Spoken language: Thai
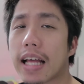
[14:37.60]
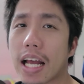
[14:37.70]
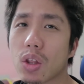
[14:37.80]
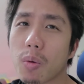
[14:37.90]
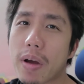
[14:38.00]

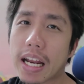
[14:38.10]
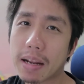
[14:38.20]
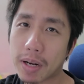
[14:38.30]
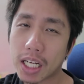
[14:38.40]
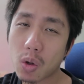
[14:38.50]
แต่ตัวเอก
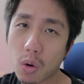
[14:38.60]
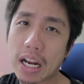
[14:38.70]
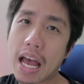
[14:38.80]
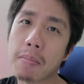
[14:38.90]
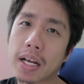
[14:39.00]
เนี่ยมันก็ตก
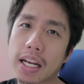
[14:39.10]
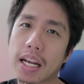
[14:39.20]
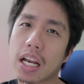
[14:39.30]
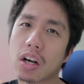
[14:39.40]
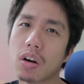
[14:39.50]
น้ำเหมือนกัน
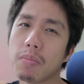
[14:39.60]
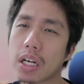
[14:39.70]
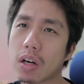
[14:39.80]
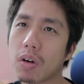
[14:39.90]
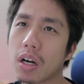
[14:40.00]
นะแล้วก็เห
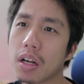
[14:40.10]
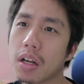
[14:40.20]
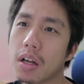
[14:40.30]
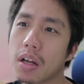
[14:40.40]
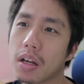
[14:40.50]
มือนกับว่า
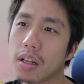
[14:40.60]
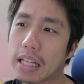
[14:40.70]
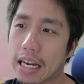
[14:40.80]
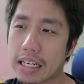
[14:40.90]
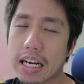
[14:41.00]

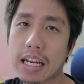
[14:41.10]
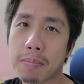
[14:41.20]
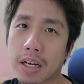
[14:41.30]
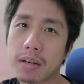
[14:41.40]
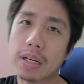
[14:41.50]
แต่เรือ
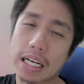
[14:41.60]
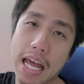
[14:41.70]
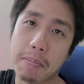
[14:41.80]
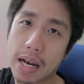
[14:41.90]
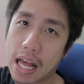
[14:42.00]
เนี่ยมันก็เหมือน
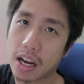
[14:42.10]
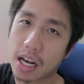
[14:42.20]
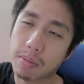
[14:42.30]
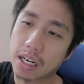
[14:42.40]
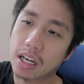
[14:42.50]
แล่นไปแล้ว
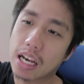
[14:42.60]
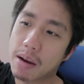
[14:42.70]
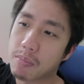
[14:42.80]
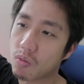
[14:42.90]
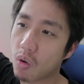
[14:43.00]
นะครับมันก็
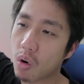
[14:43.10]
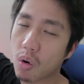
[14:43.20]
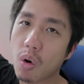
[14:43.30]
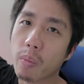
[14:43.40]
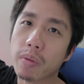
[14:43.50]
แล่นเป็นวง
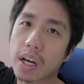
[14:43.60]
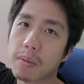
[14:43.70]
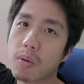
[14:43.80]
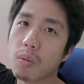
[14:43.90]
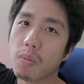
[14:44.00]
กลมนะ
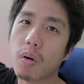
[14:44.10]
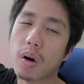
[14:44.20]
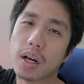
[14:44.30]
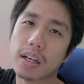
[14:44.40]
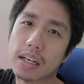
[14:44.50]
ครับผมเพ
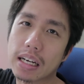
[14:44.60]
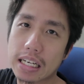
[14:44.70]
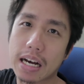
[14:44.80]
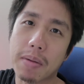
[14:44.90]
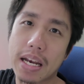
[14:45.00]
ราะว่า
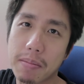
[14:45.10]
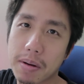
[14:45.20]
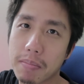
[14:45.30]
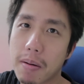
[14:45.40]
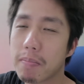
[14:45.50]
เรือมันเนี่ย
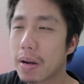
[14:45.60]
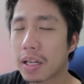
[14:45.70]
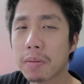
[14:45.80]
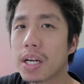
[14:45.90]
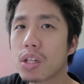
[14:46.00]
เหมือนแบบมัน
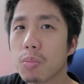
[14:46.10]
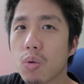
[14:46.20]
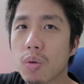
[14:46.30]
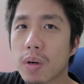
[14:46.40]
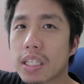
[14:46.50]
ก็ไม่ได้สม
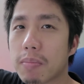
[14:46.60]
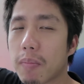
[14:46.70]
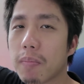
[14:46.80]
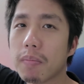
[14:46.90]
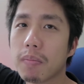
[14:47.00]
บูรณ์ก็จะแบบ